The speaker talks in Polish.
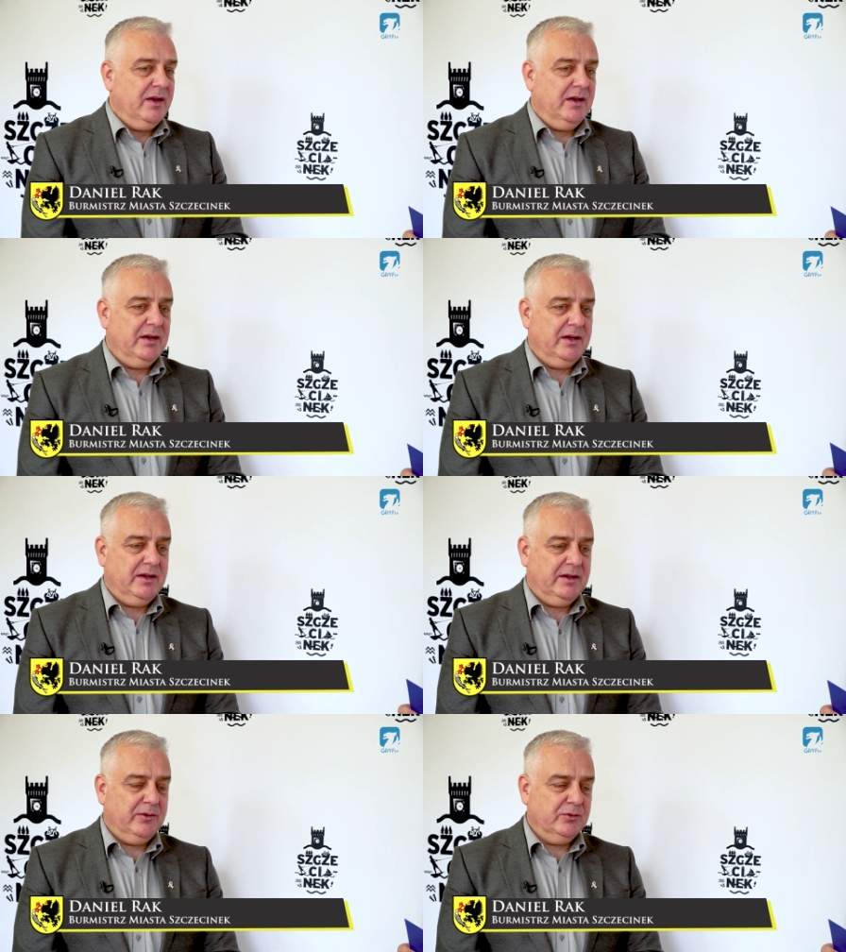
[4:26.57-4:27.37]

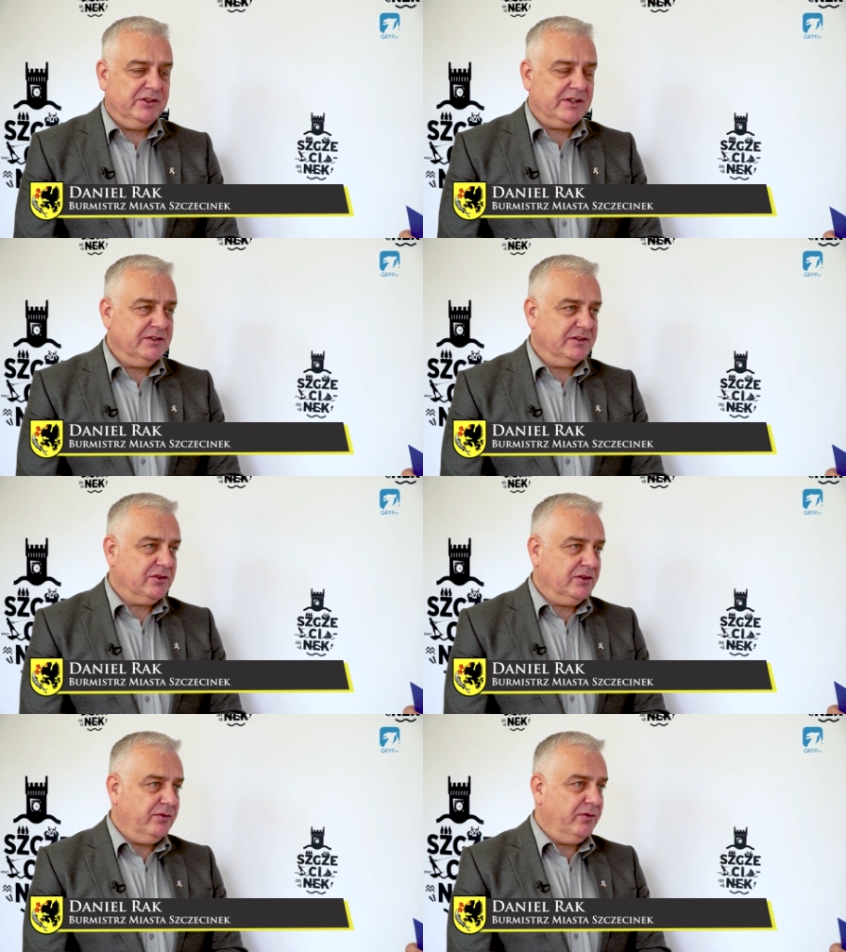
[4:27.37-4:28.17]
e, uzyskać na
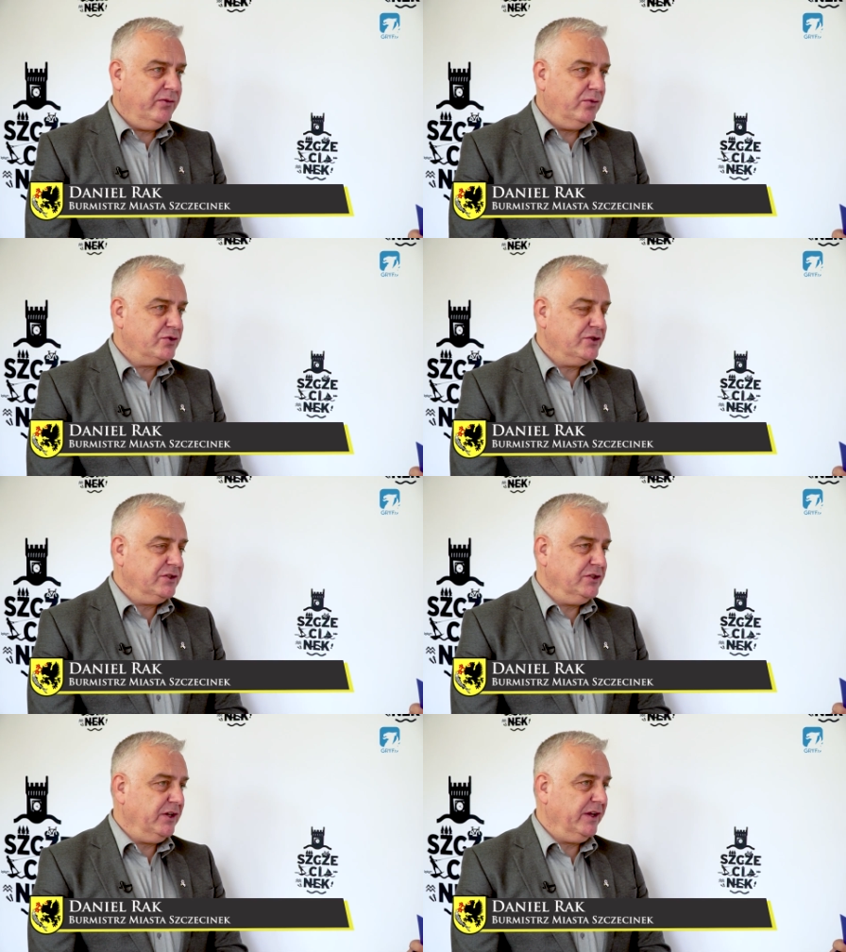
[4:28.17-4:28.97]
stronie
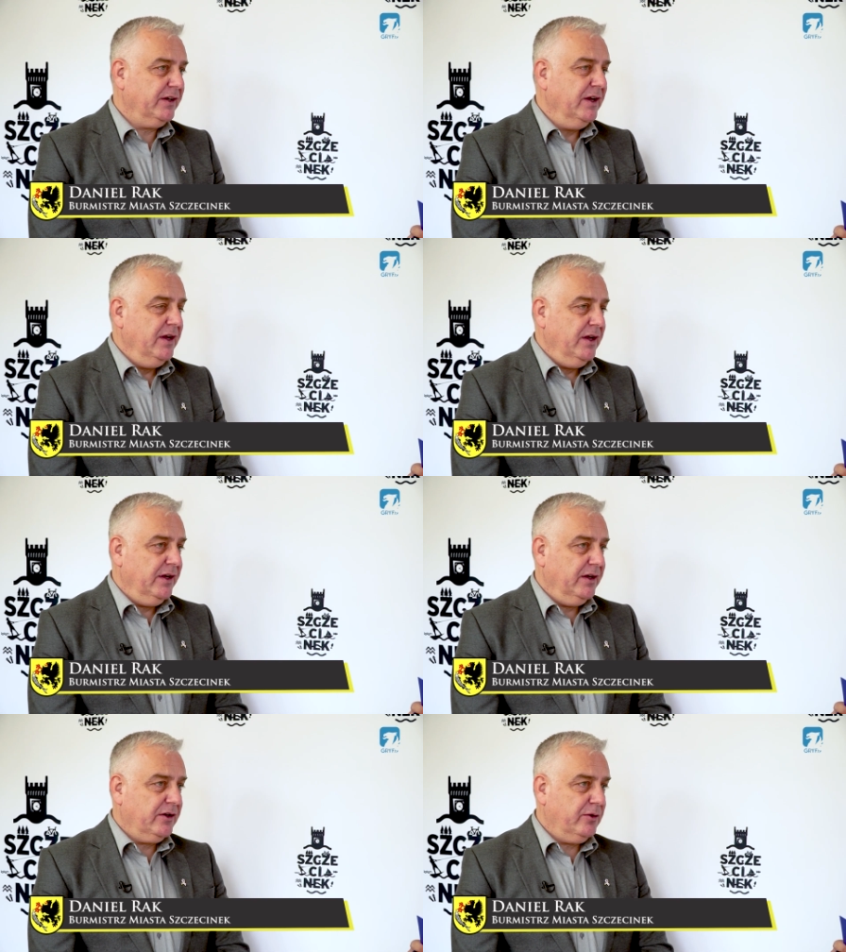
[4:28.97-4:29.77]

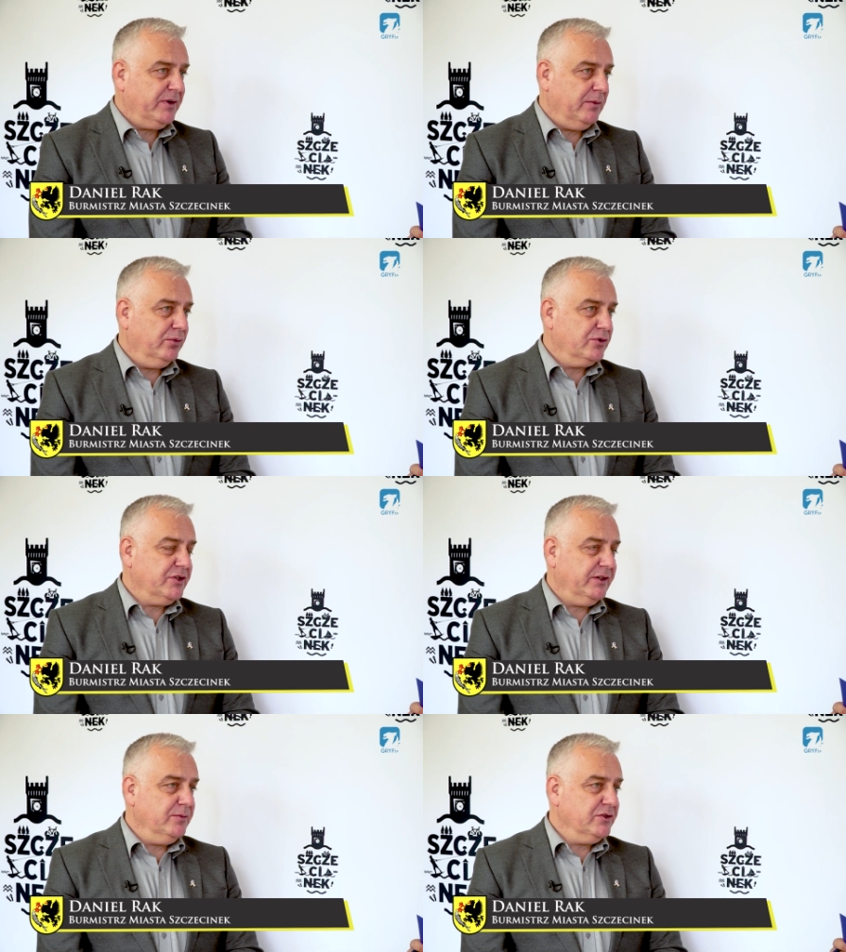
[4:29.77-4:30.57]

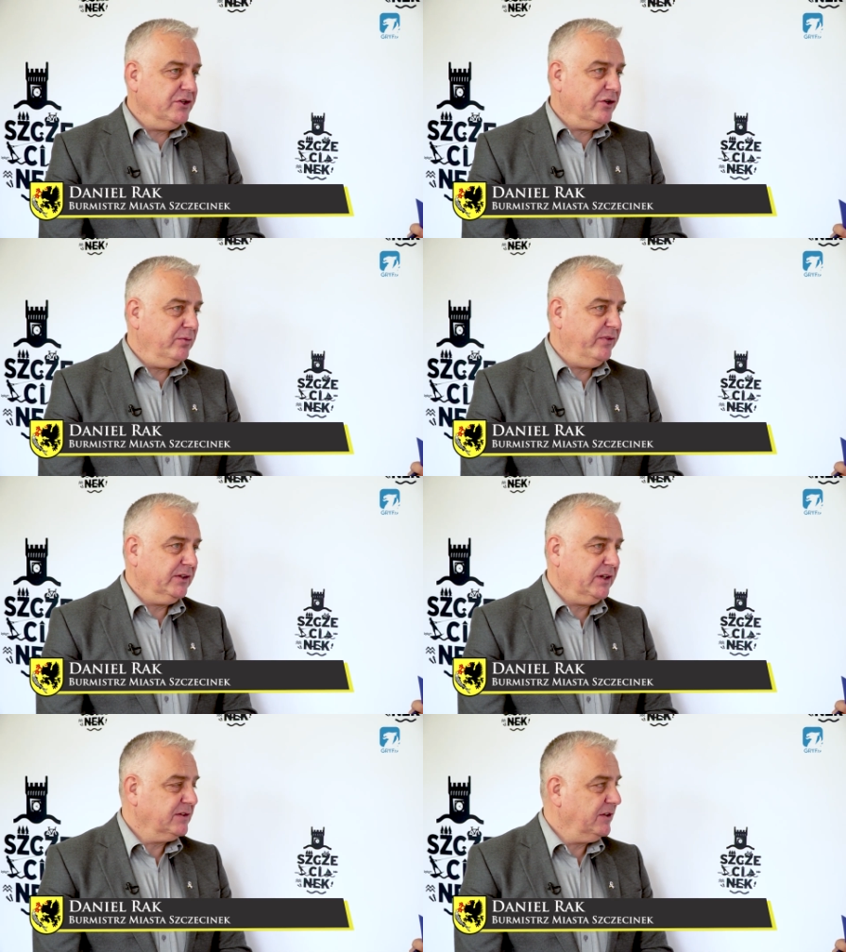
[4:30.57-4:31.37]

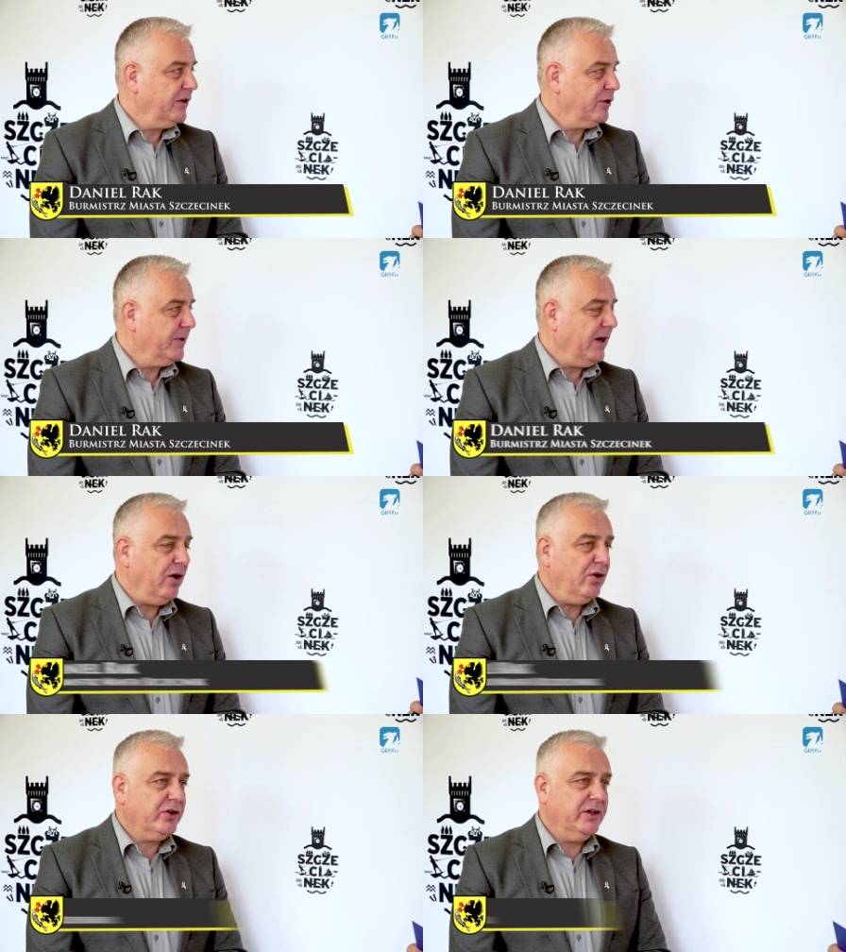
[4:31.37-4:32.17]

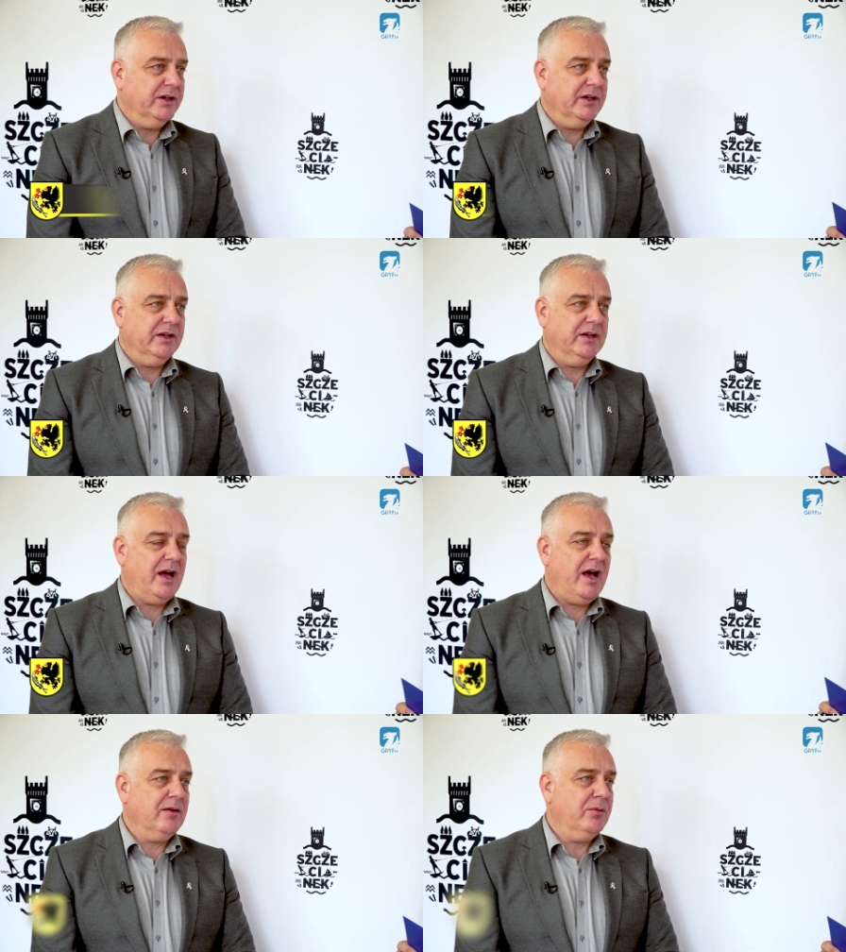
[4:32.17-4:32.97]
www.szczecinek.budżet-obywatelski.org
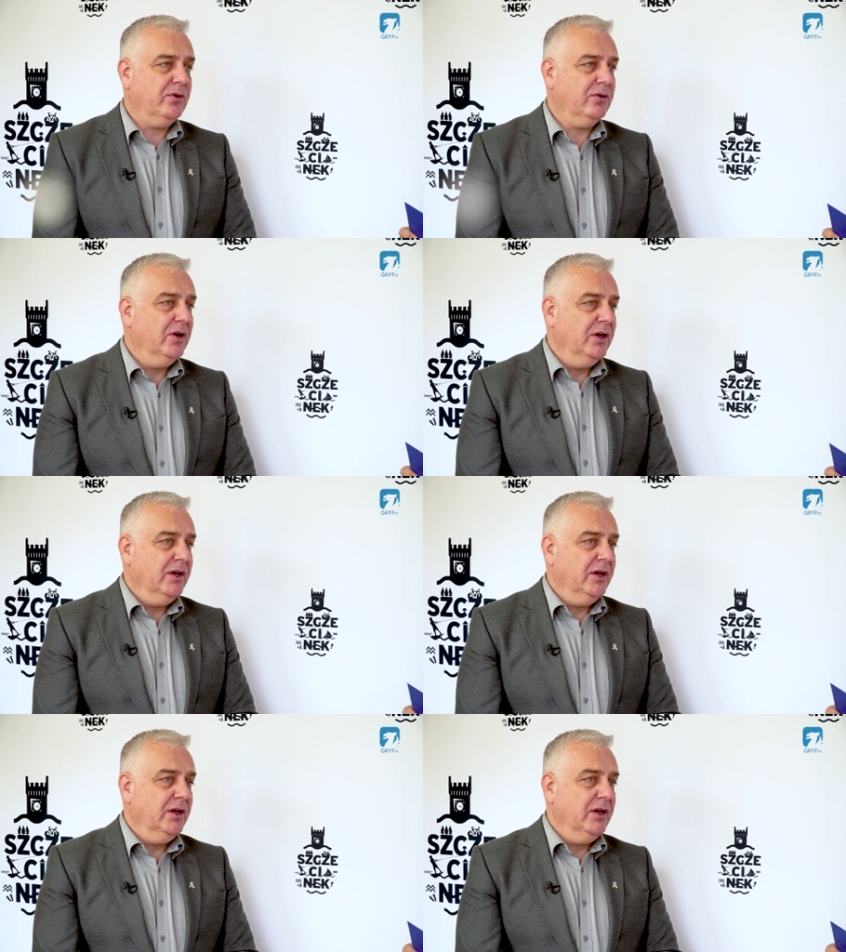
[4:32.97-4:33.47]
albo